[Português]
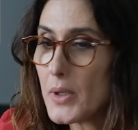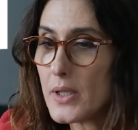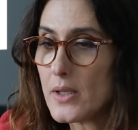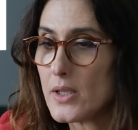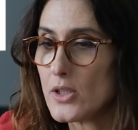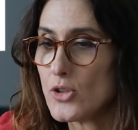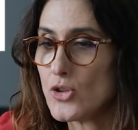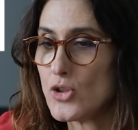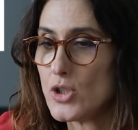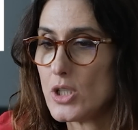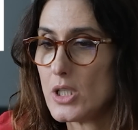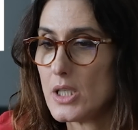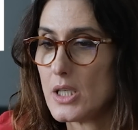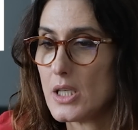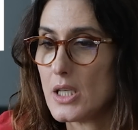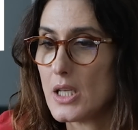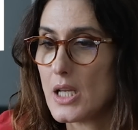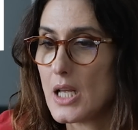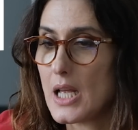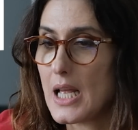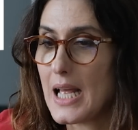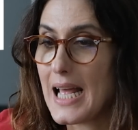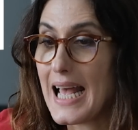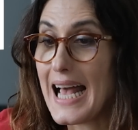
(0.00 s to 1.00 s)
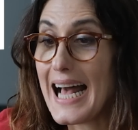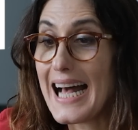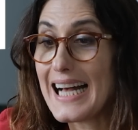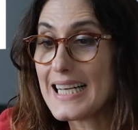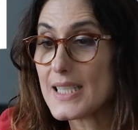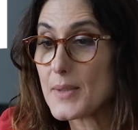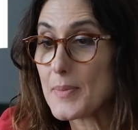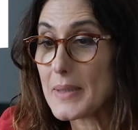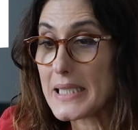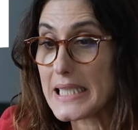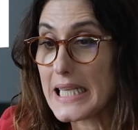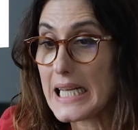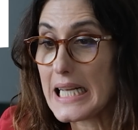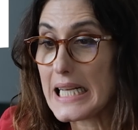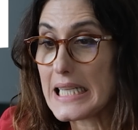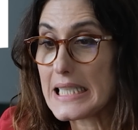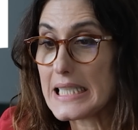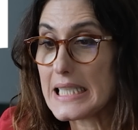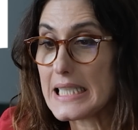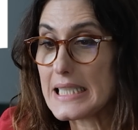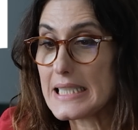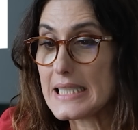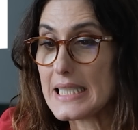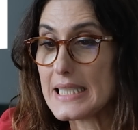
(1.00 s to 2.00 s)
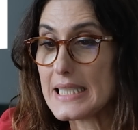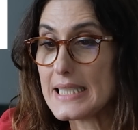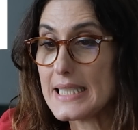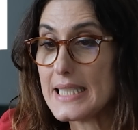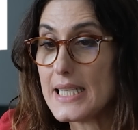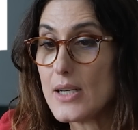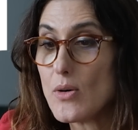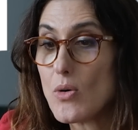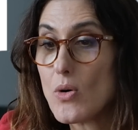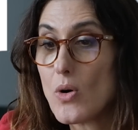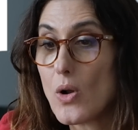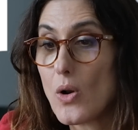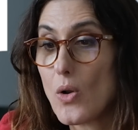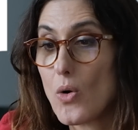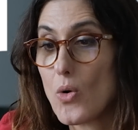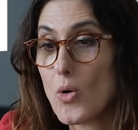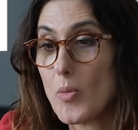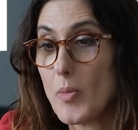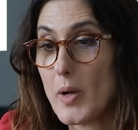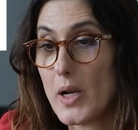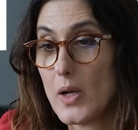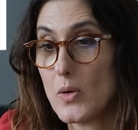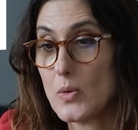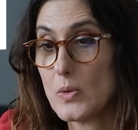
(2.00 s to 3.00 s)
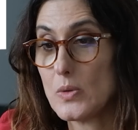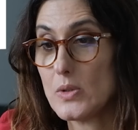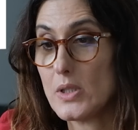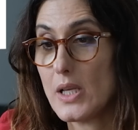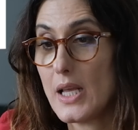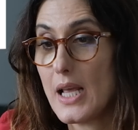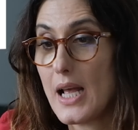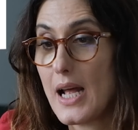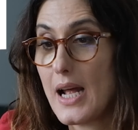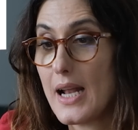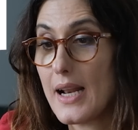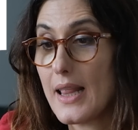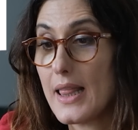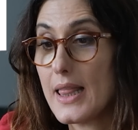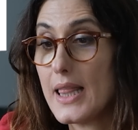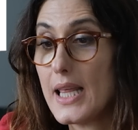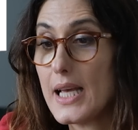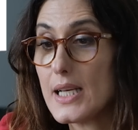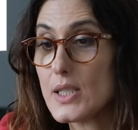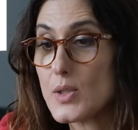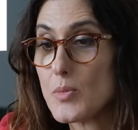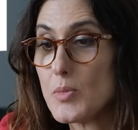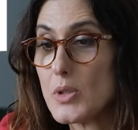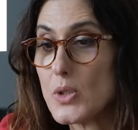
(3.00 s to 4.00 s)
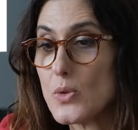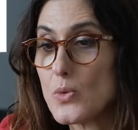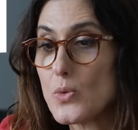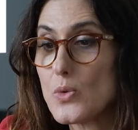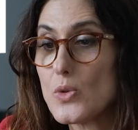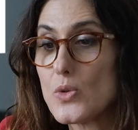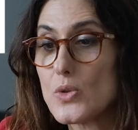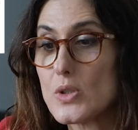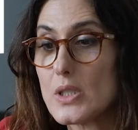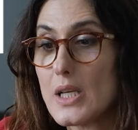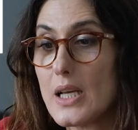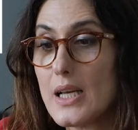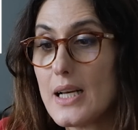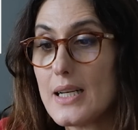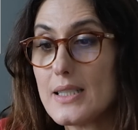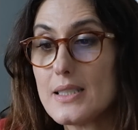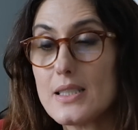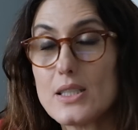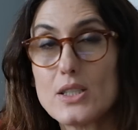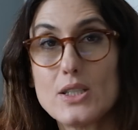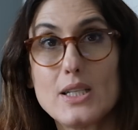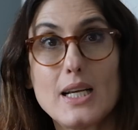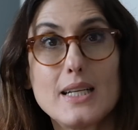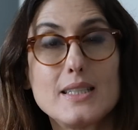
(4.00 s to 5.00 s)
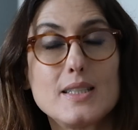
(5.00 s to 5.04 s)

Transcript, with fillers: entendi. As batatas, se eu coloco para cozinhar 10 minutos em caça, já